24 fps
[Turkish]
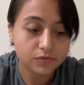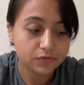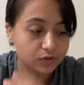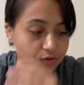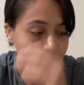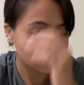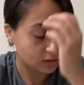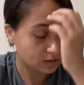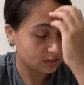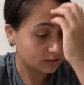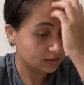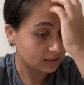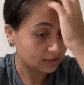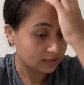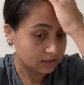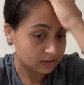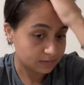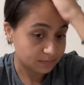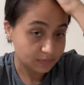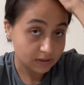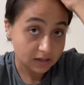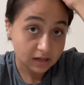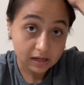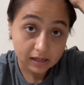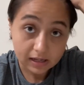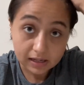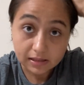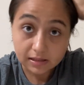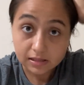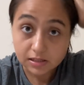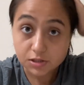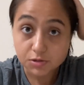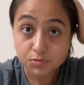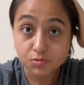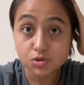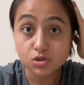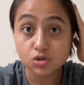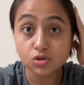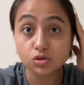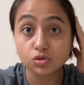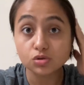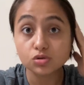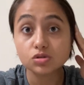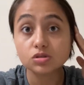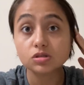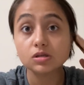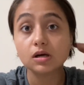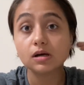videoları gelir. Merak ettiğiniz bir şey
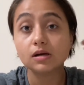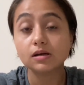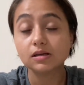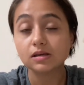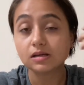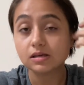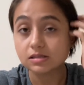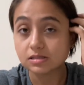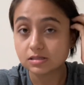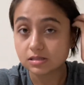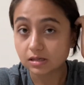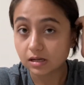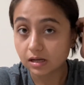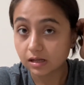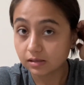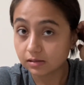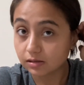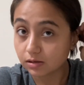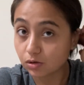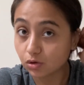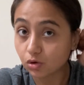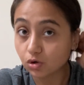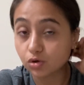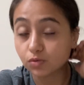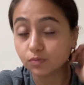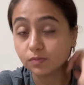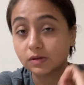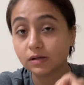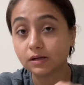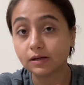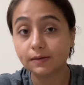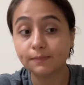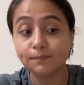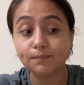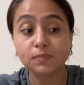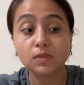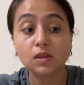olursa yazın alta yorumlara.